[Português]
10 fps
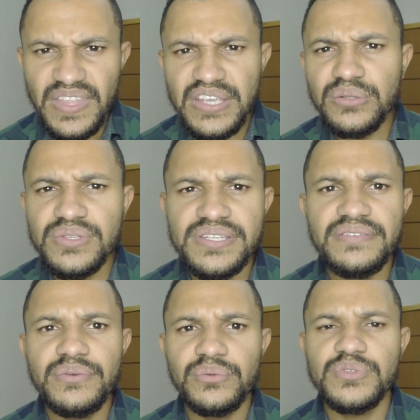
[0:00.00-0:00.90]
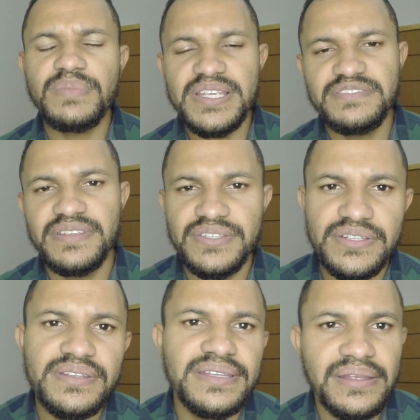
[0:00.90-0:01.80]
inclusive um dos mais
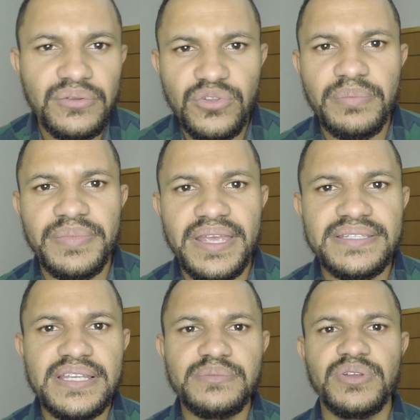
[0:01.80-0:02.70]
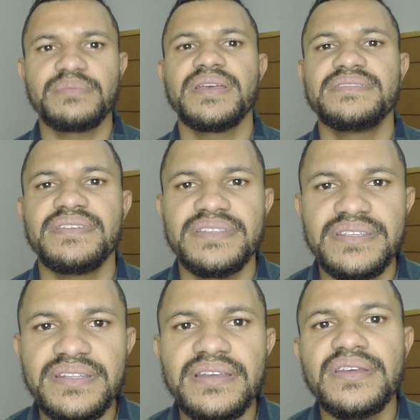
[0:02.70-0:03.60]
vendidos, que está no top 10 das motos mais
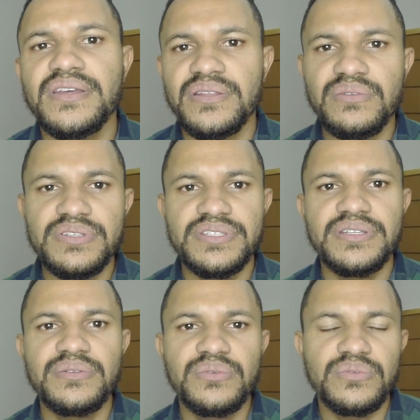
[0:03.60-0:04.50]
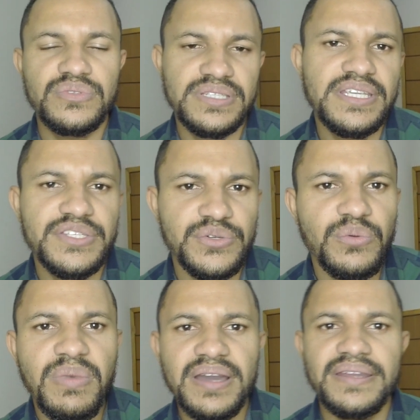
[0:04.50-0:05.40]
vendidas no estilo city
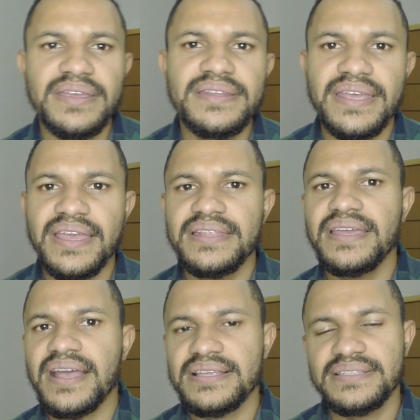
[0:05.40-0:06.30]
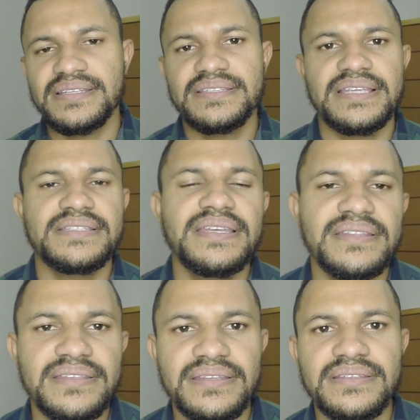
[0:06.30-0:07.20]
urbana aí, né, que é a DK 160.
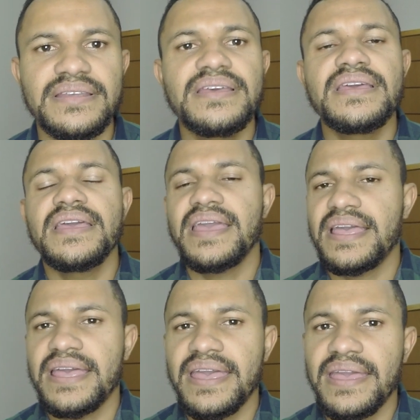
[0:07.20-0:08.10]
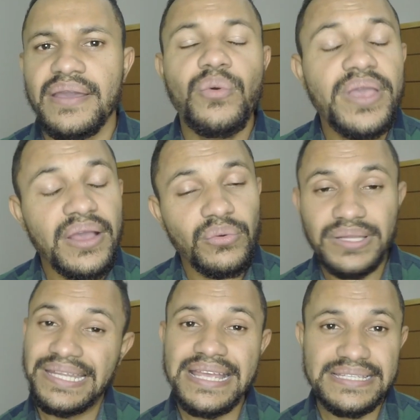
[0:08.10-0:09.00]
É, o que
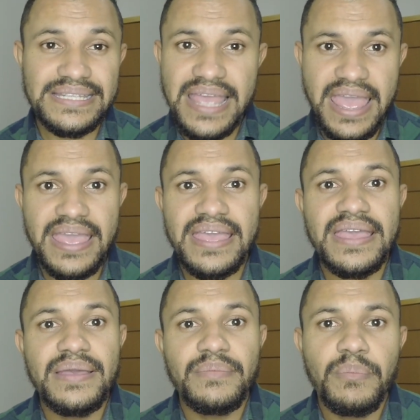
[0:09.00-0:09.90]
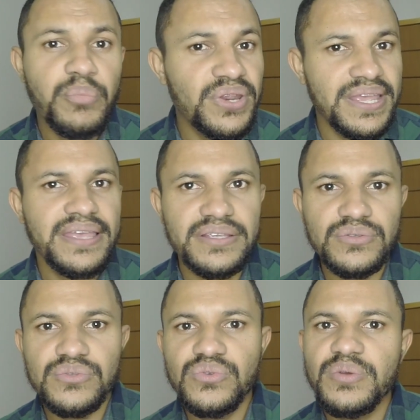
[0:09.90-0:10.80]
acontece é por que, que a
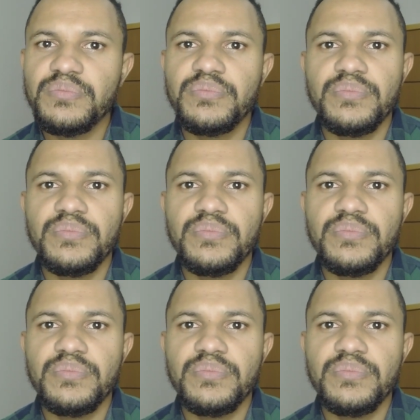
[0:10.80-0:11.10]
Suzuki